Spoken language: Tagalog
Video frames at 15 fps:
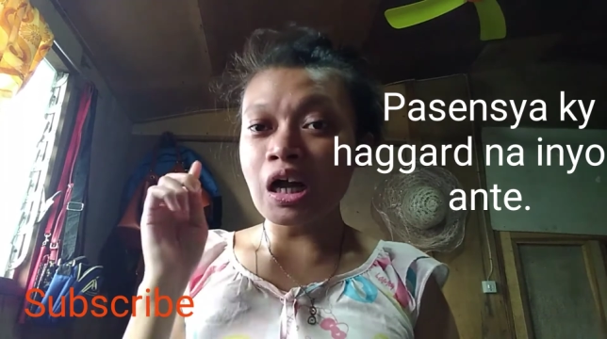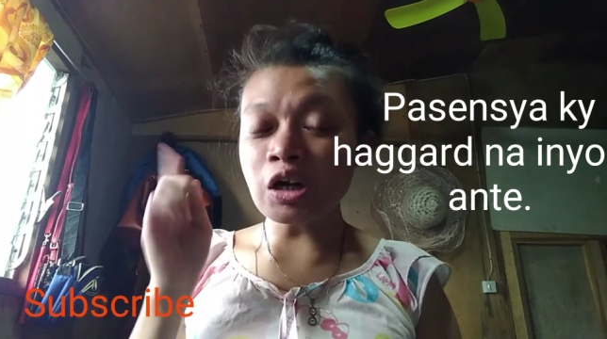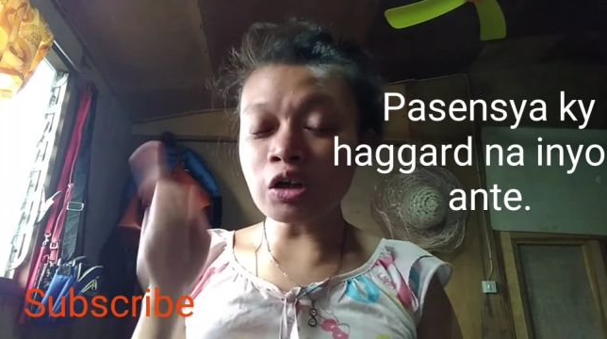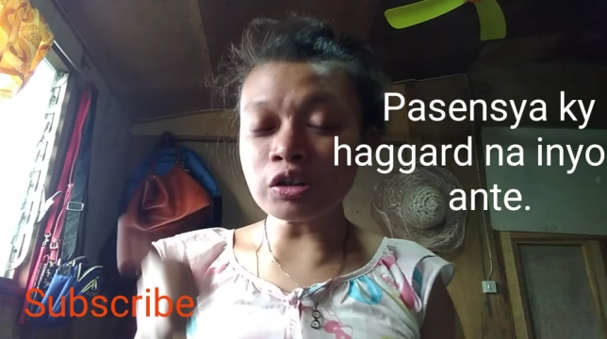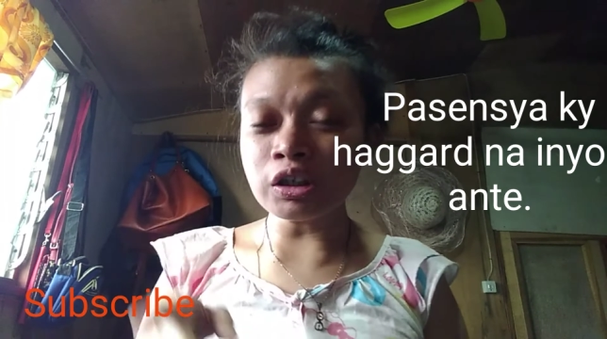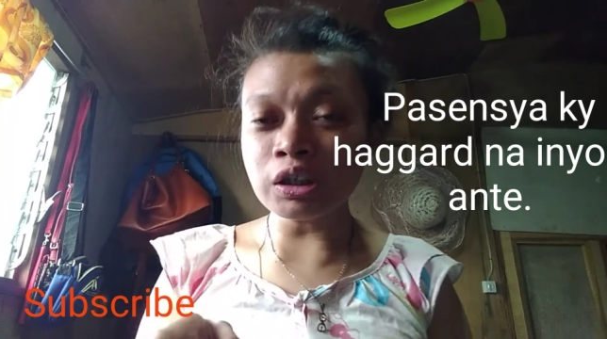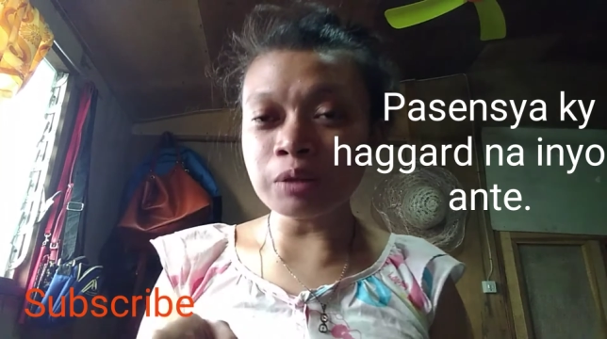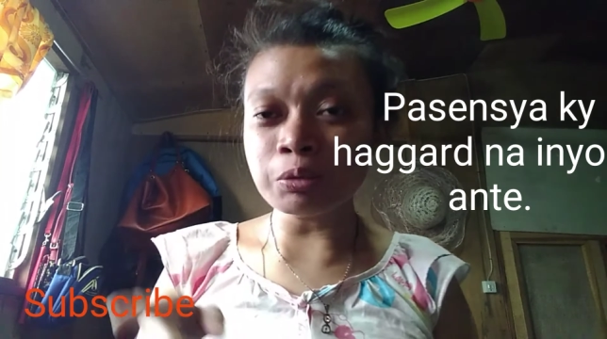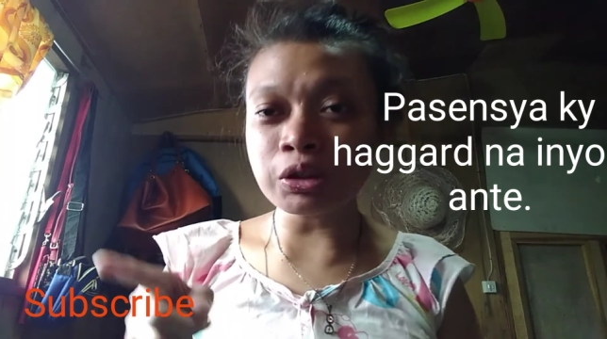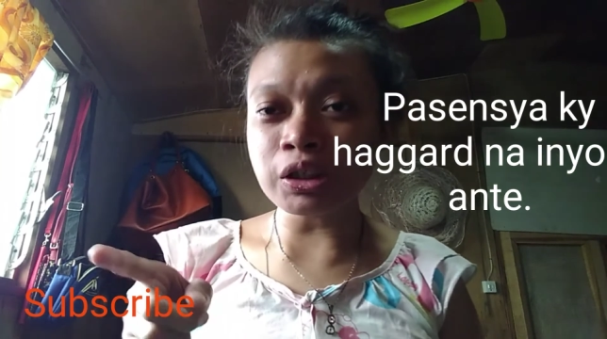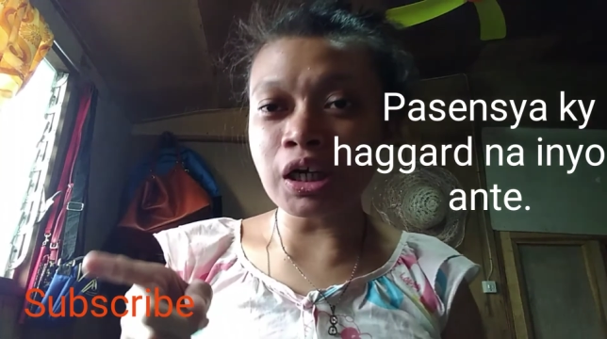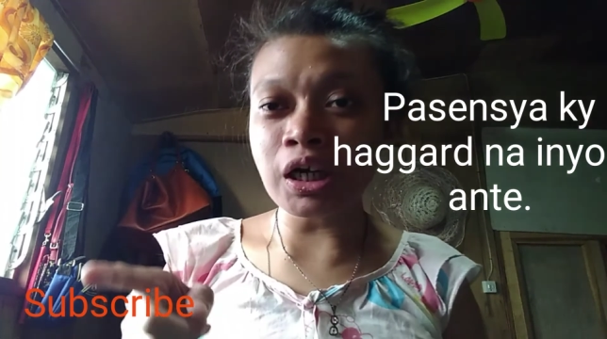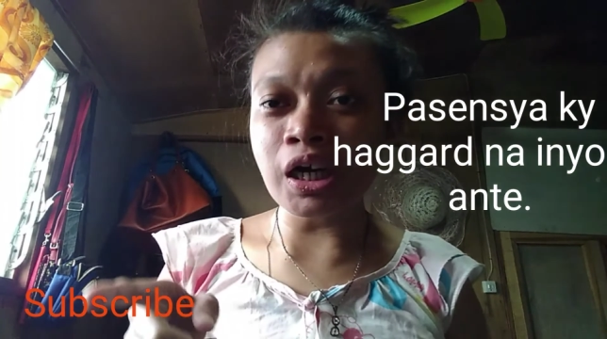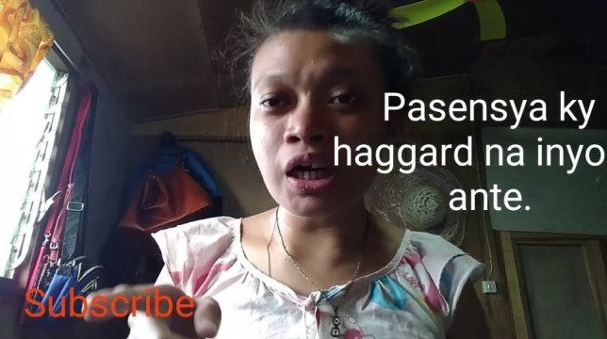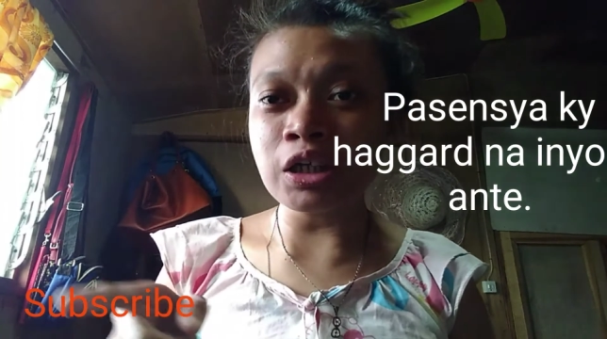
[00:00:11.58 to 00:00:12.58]
ako na
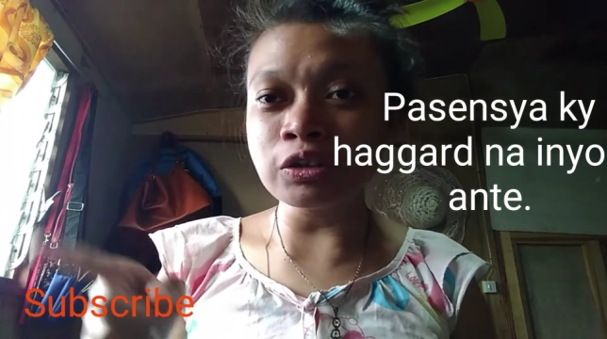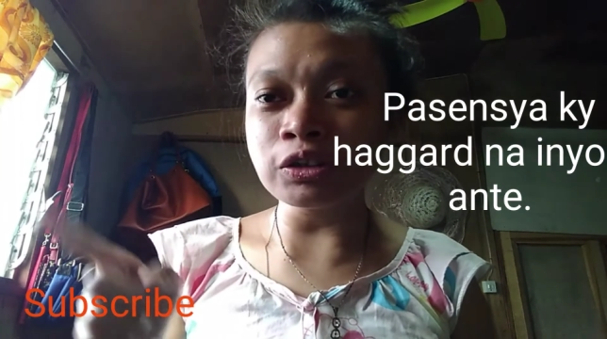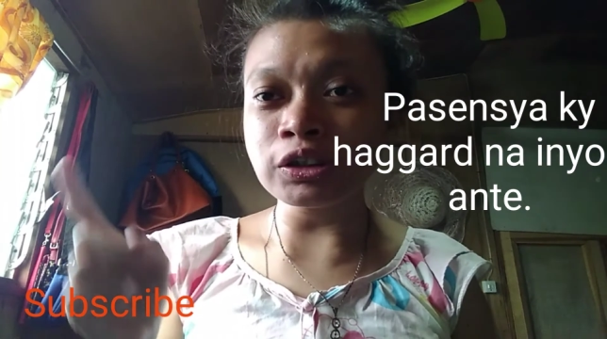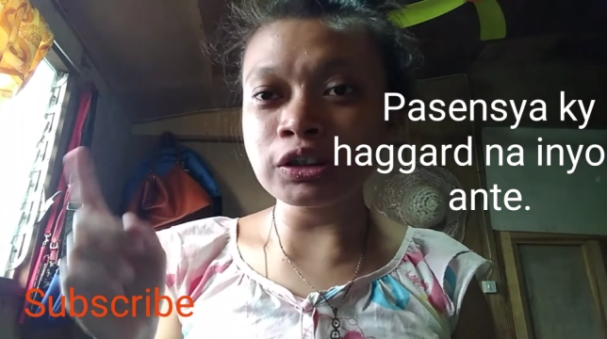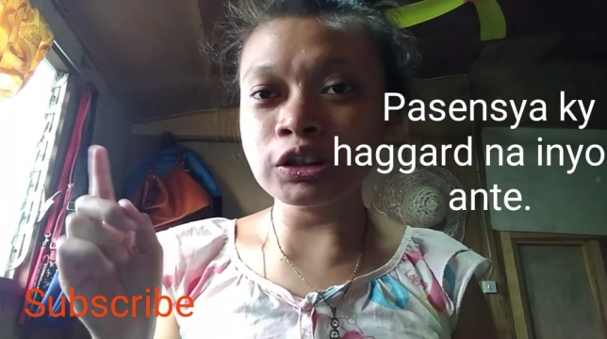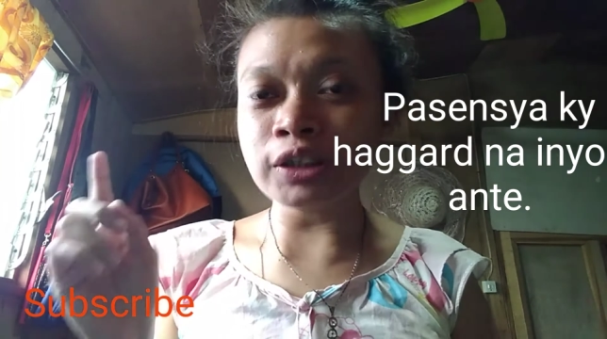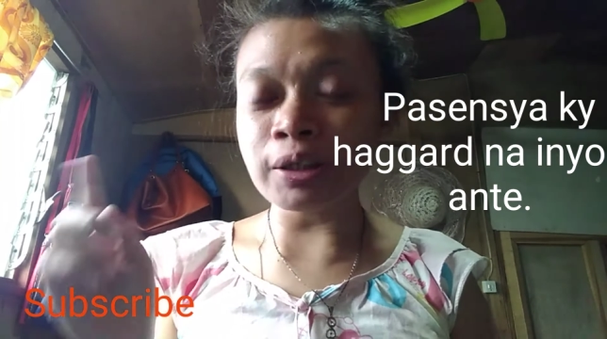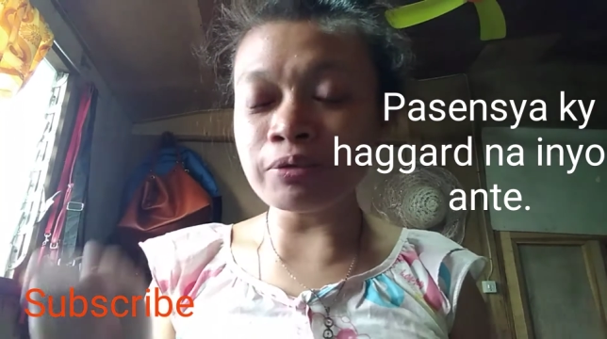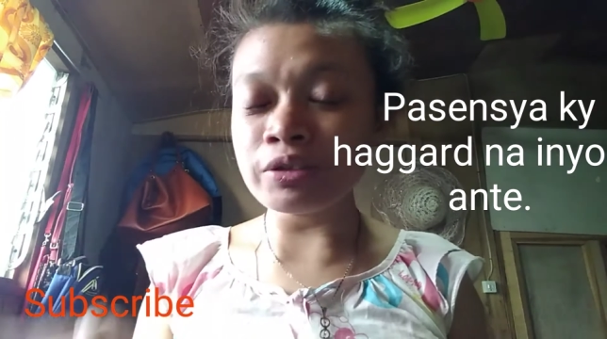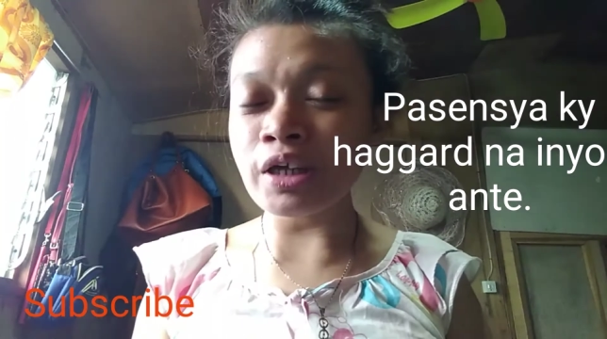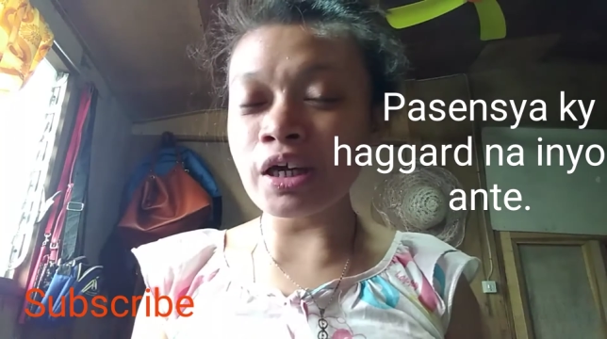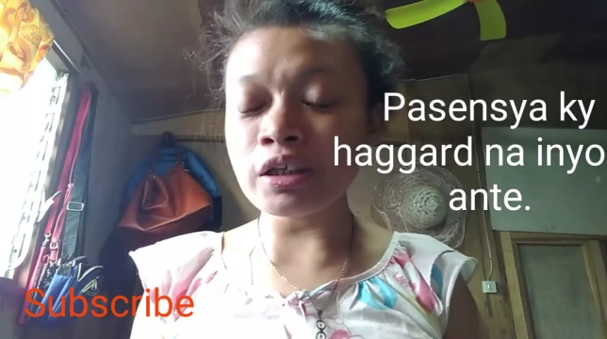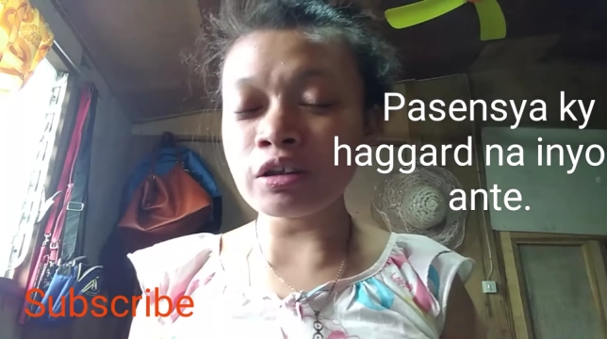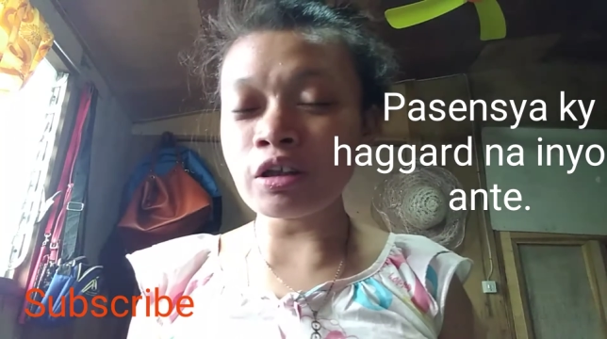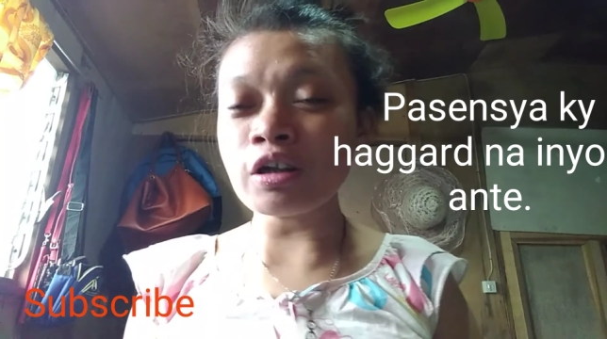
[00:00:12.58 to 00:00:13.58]
nabutangan ang
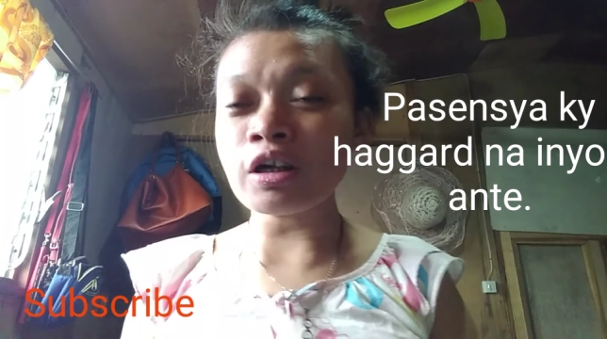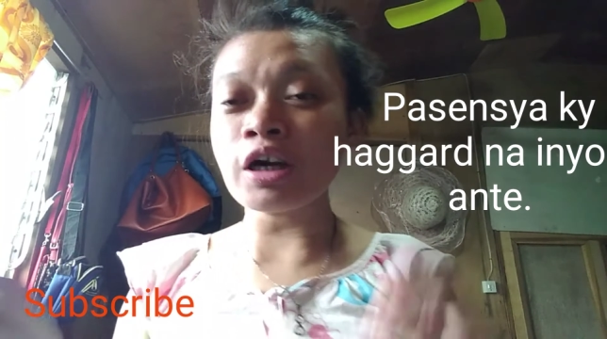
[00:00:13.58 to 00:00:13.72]
subtitle.